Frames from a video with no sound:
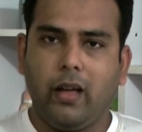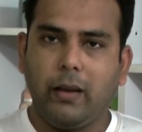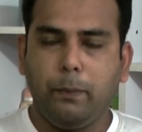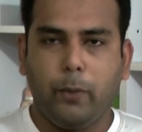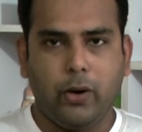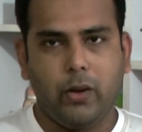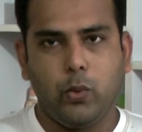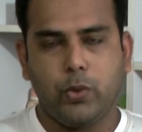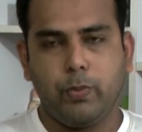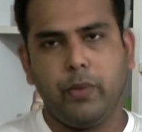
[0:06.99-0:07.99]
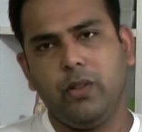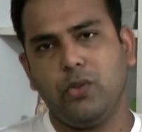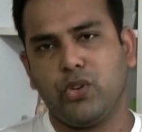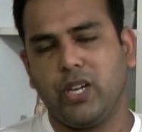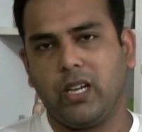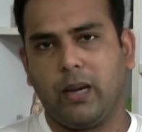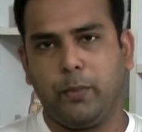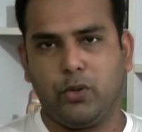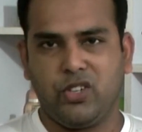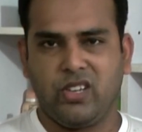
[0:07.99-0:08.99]
এরপরেও বিভিন্ন শিক্ষা
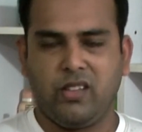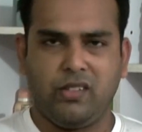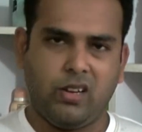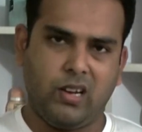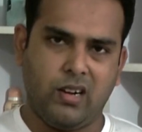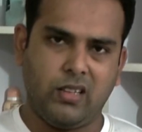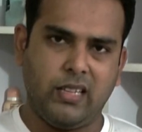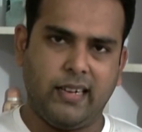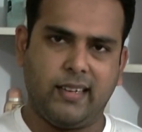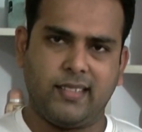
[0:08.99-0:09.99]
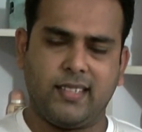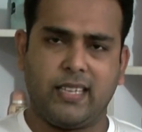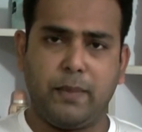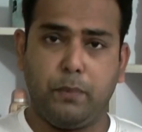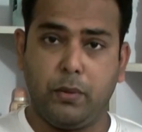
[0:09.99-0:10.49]
প্রতিষ্ঠান শিক্ষার্থীদের কাছ থেকে